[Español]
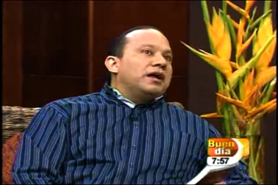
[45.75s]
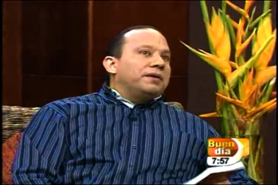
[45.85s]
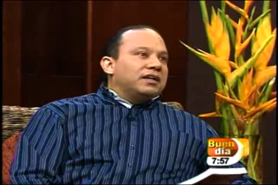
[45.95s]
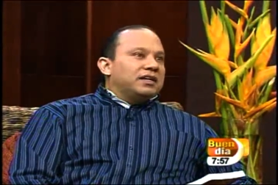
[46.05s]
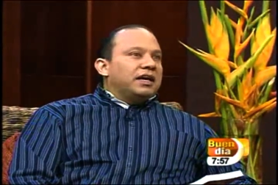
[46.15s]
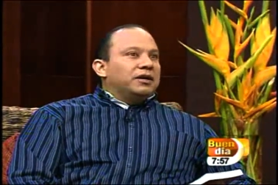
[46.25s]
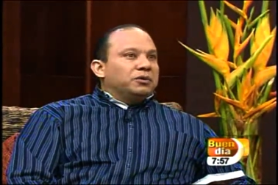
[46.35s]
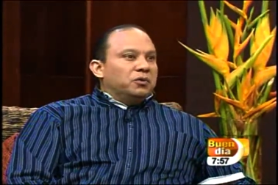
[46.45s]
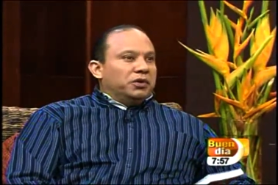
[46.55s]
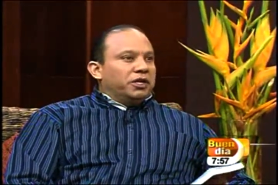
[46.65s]
lugar, va a
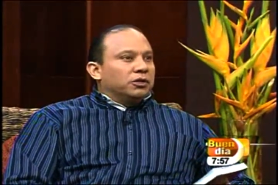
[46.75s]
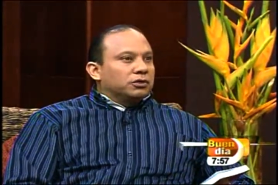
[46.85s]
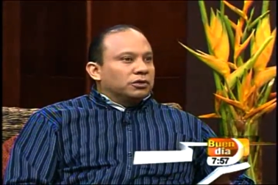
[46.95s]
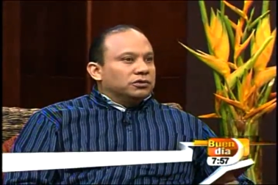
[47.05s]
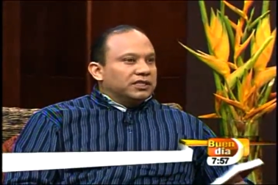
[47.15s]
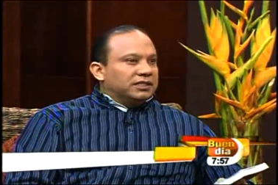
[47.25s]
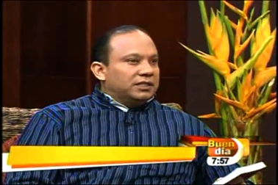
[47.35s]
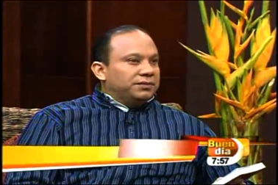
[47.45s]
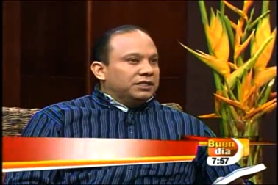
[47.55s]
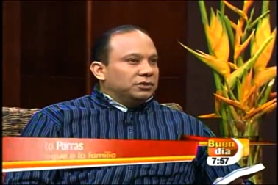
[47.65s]
criar un hijo con un
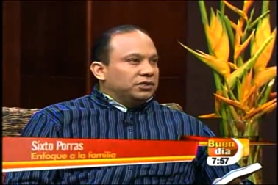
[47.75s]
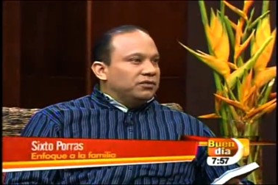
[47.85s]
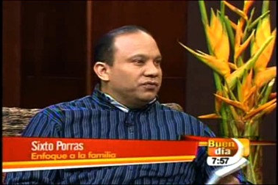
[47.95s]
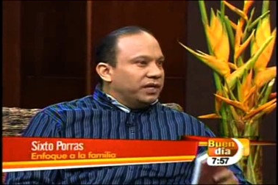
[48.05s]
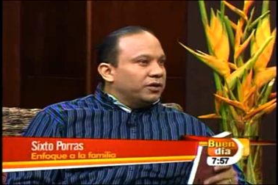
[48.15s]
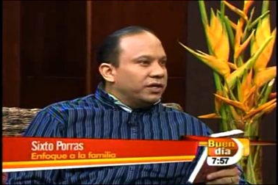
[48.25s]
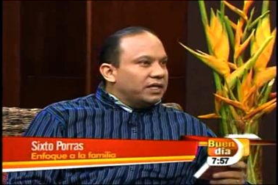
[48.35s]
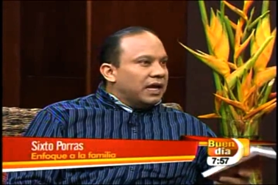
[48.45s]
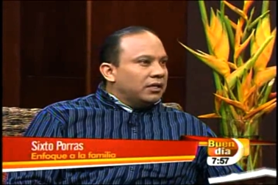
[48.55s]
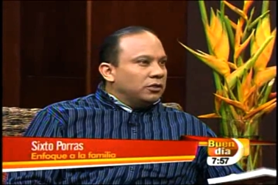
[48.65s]
sentimiento de
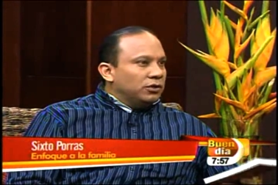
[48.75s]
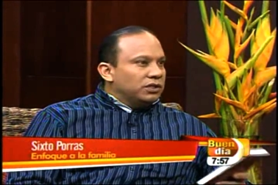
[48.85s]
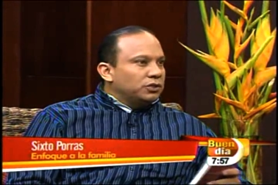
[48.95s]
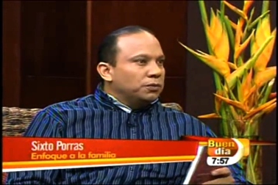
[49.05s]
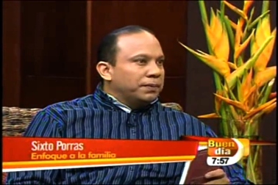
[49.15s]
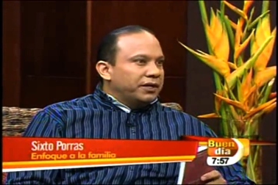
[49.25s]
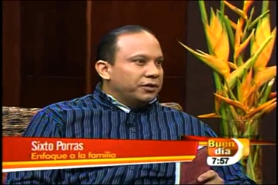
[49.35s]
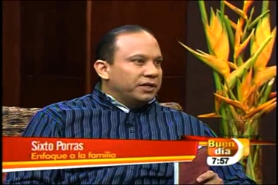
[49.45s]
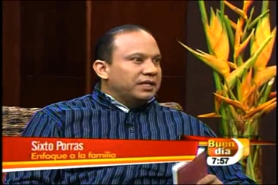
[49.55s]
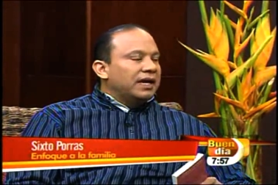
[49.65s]
inferioridad o de
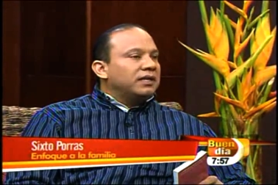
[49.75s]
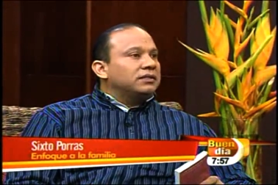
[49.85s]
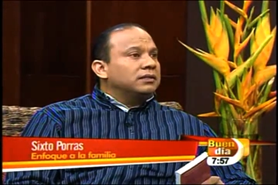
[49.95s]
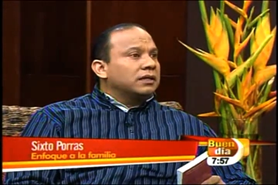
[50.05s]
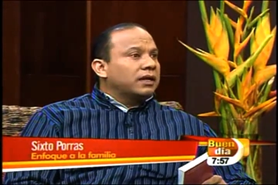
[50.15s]
superioridad,